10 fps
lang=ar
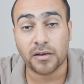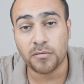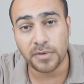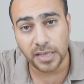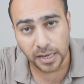
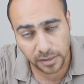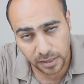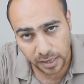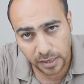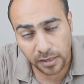الريلمي
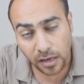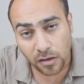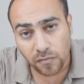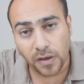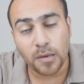تحديدا
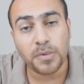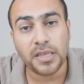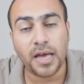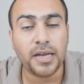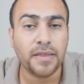
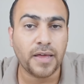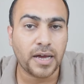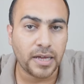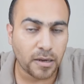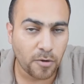فبالتالي اذا
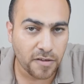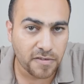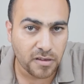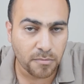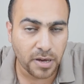كان
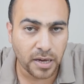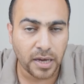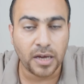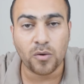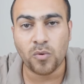64
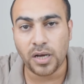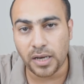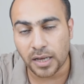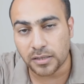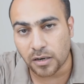ميجا
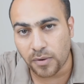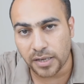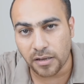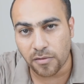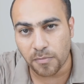والالترا
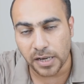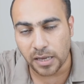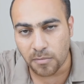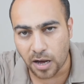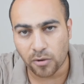وايد الثمانيه
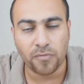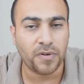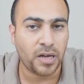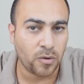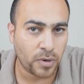
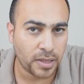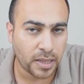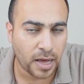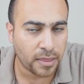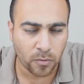المعروفه
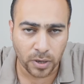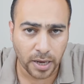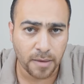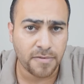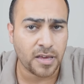والثلاث
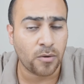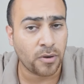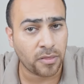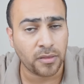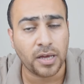والخمسه او
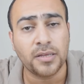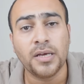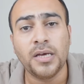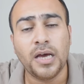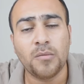الاثنين
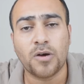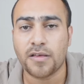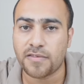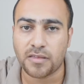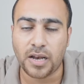
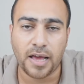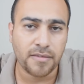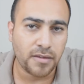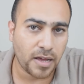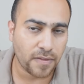المخصص
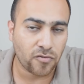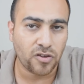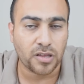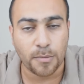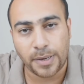العزل هذا
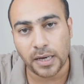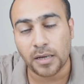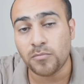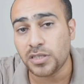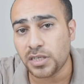الشيء طبيعي
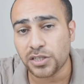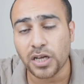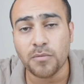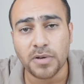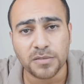
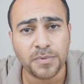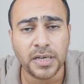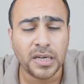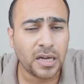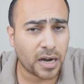المستشعر البصمه
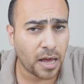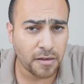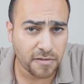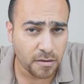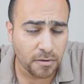راح
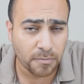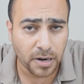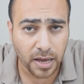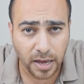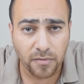يستمر
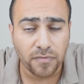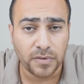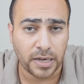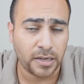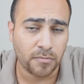بالخلف
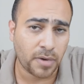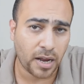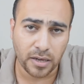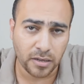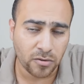يعني ما
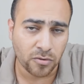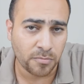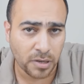راح يكون